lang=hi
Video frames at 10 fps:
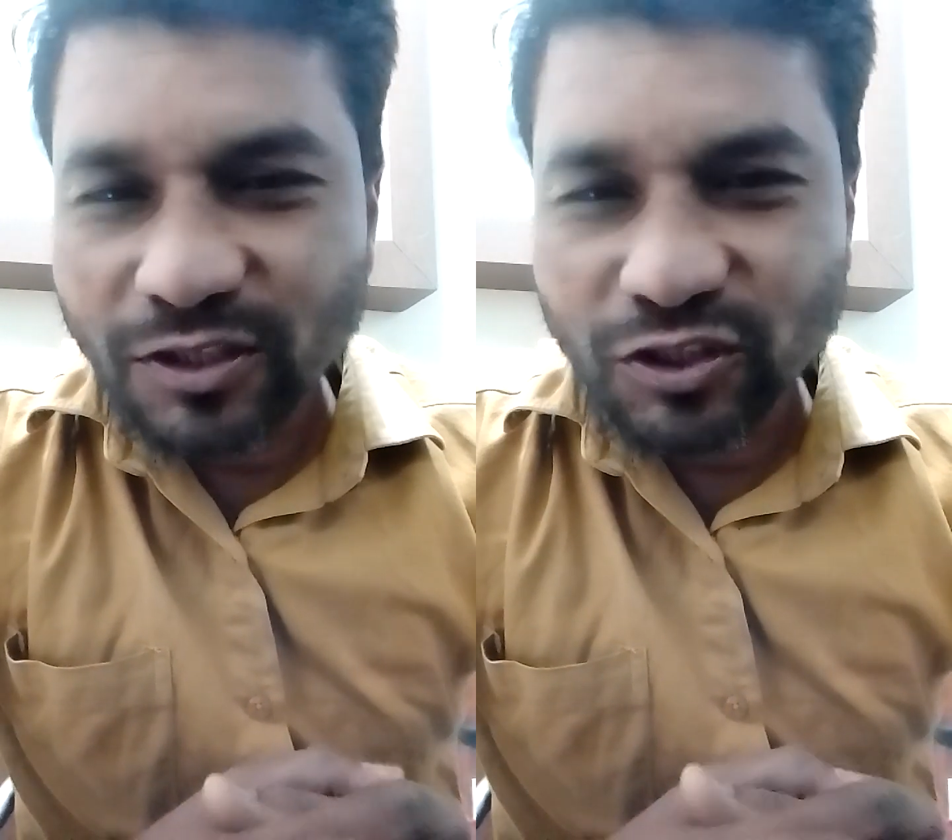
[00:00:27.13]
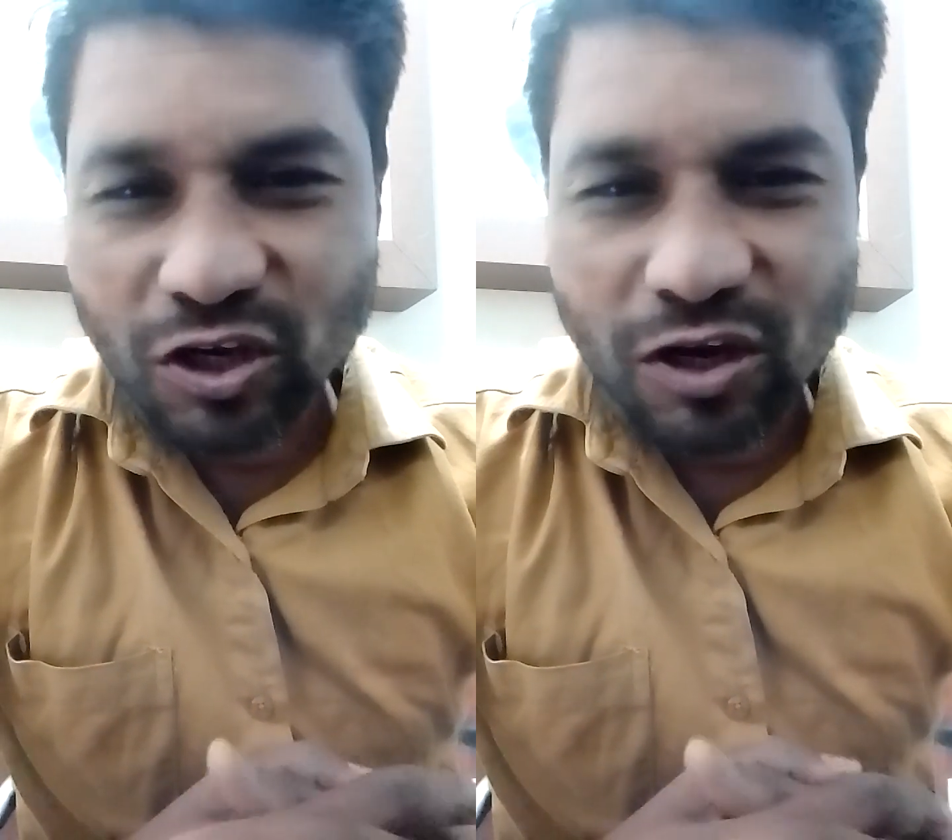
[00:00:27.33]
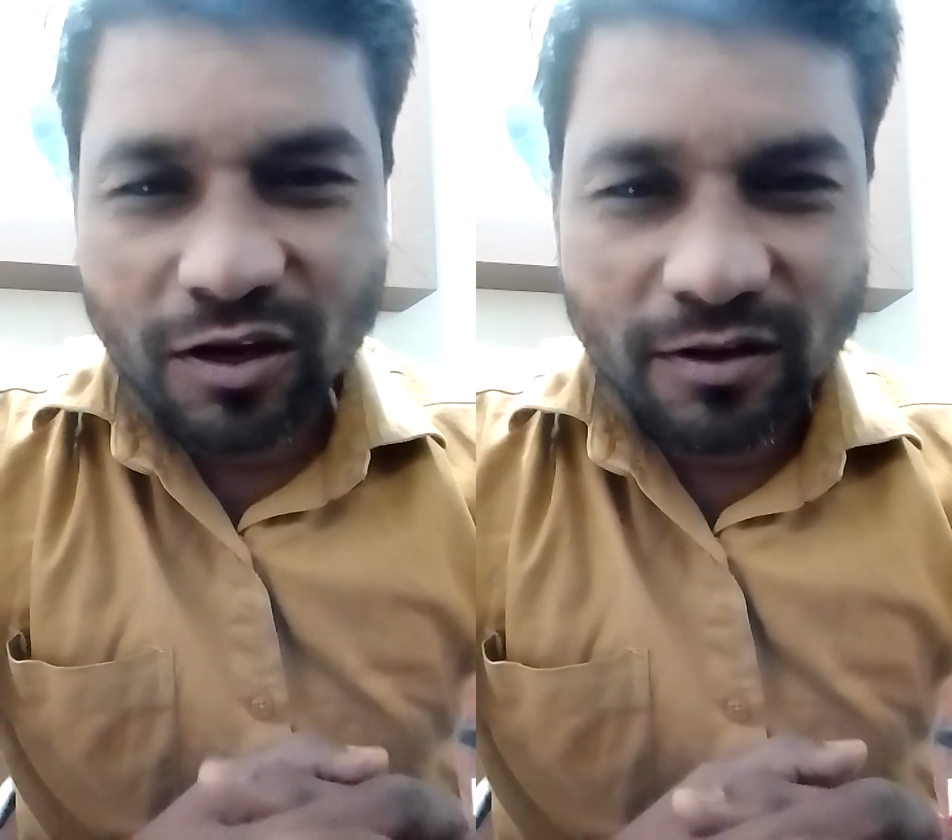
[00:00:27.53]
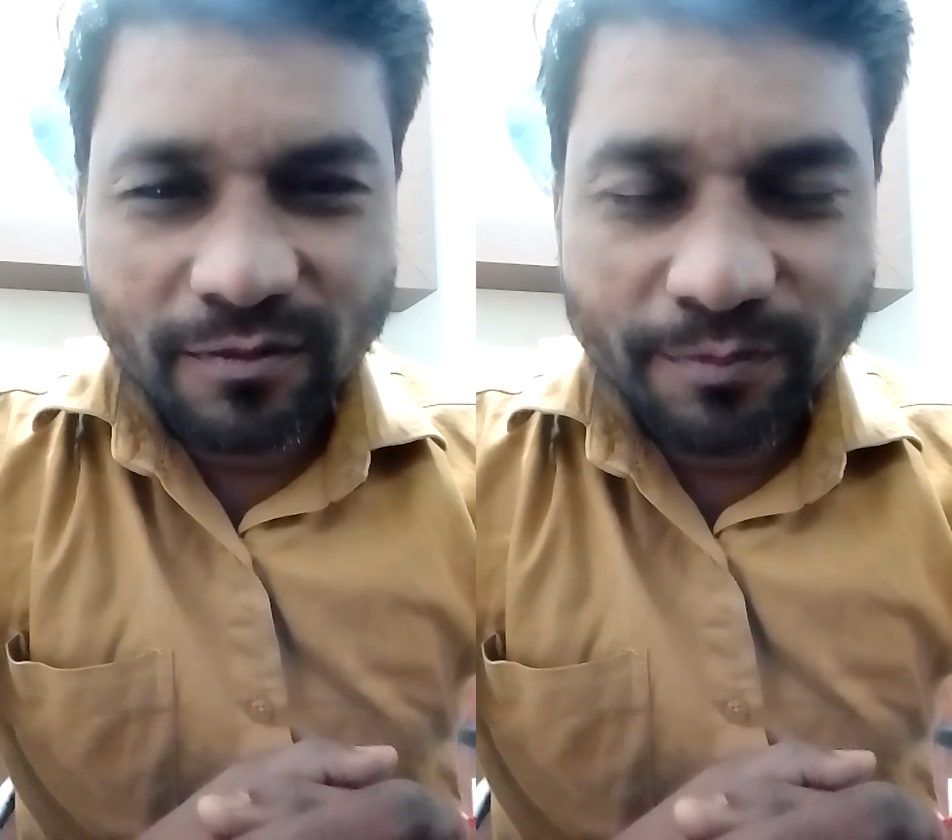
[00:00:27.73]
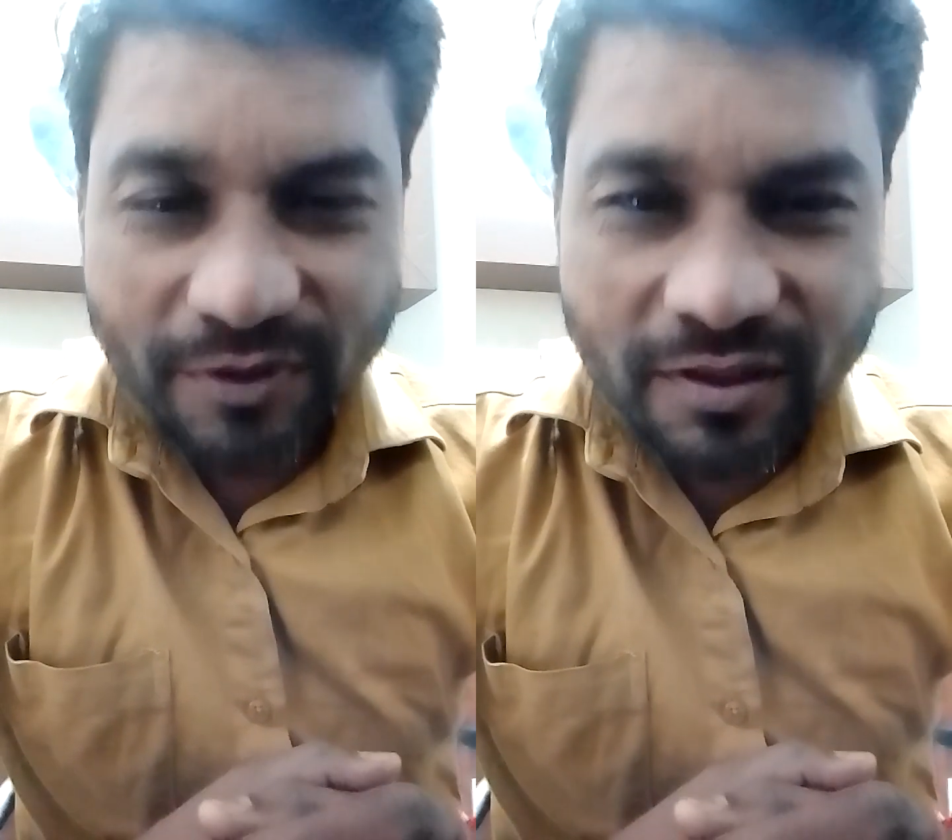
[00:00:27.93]
आज का
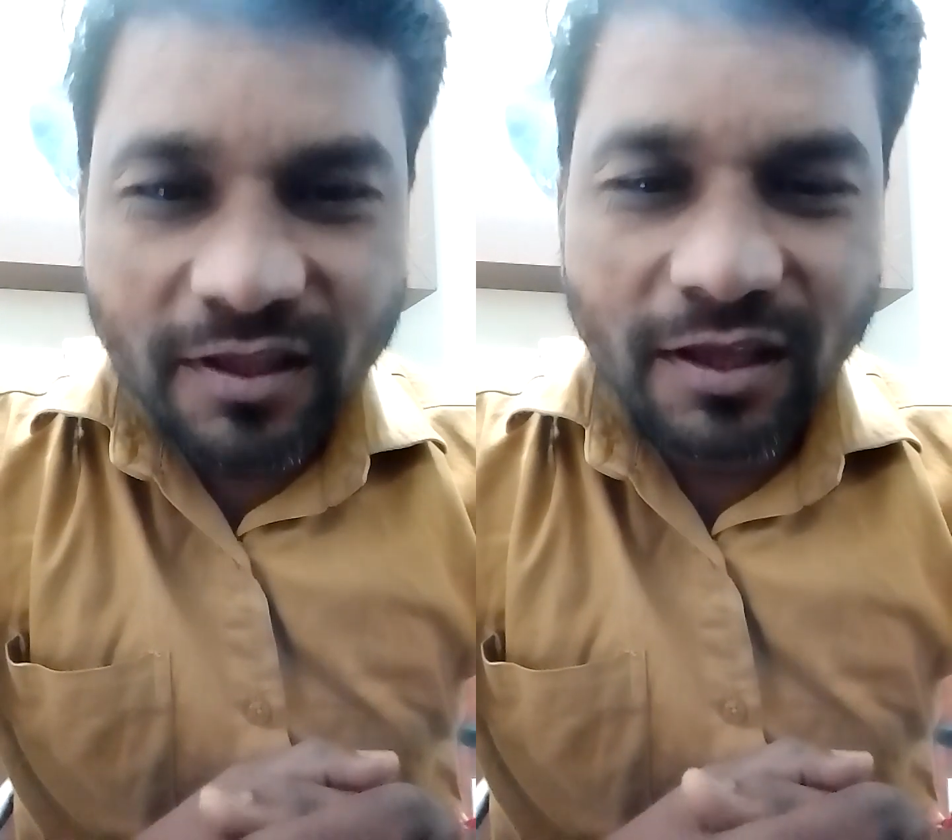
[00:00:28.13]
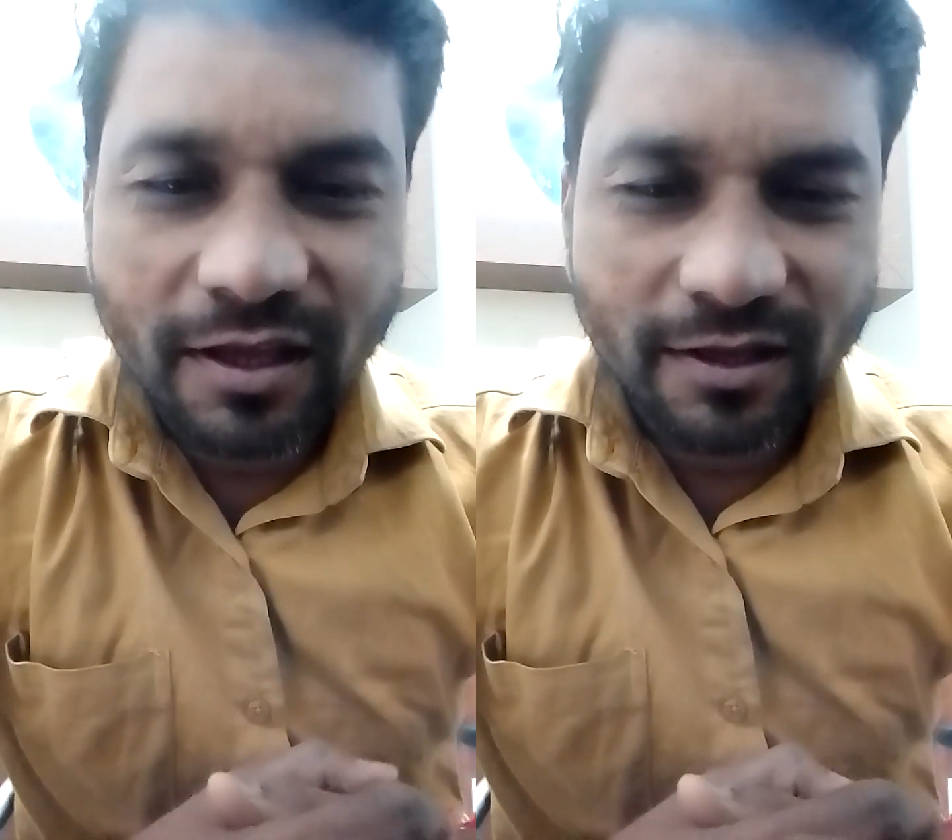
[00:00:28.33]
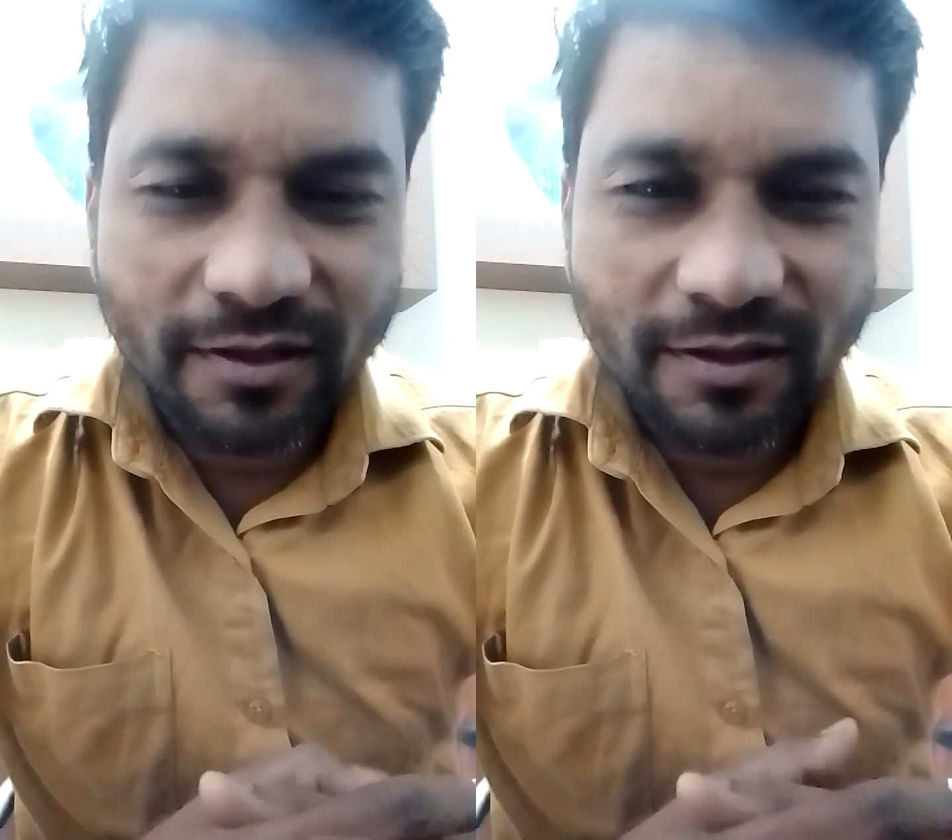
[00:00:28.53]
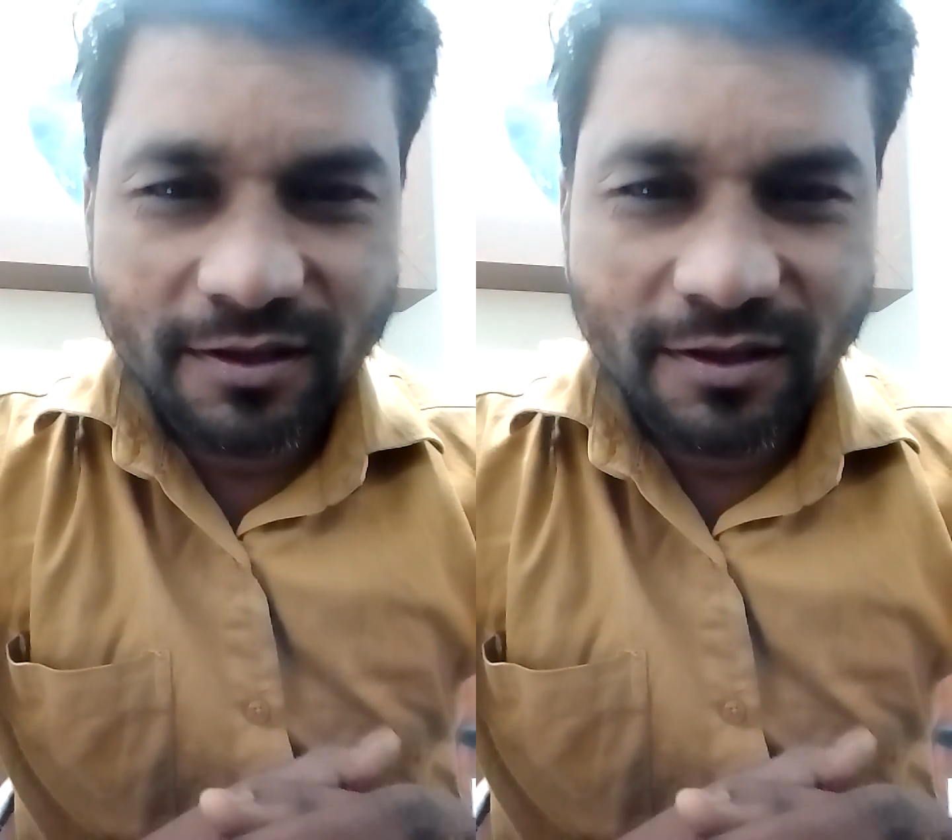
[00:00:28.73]
विषय है